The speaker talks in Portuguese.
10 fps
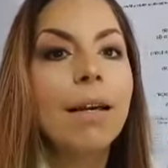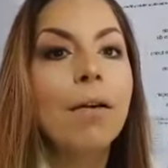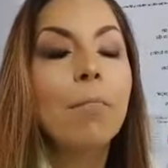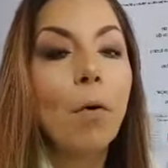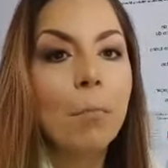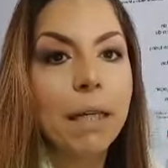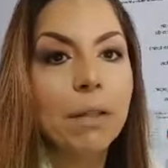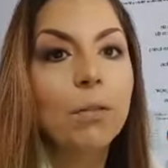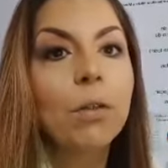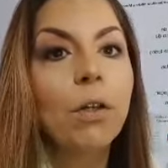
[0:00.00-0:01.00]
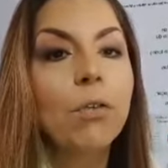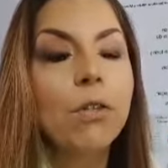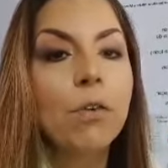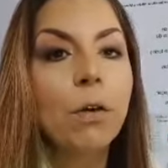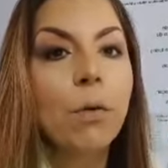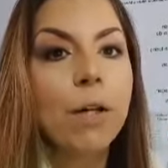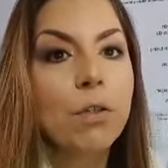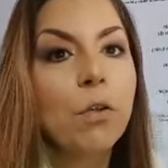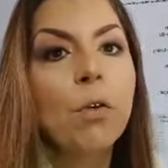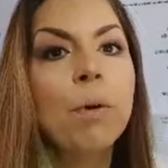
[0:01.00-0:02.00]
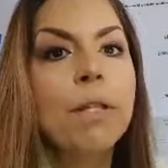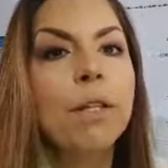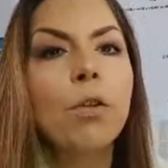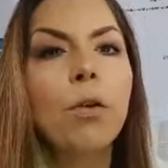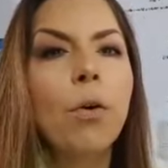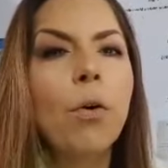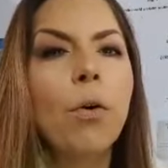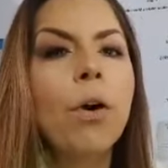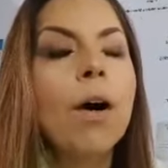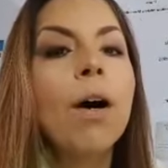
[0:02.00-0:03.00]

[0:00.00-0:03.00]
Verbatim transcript: momento que eu tive com as turmas, que durou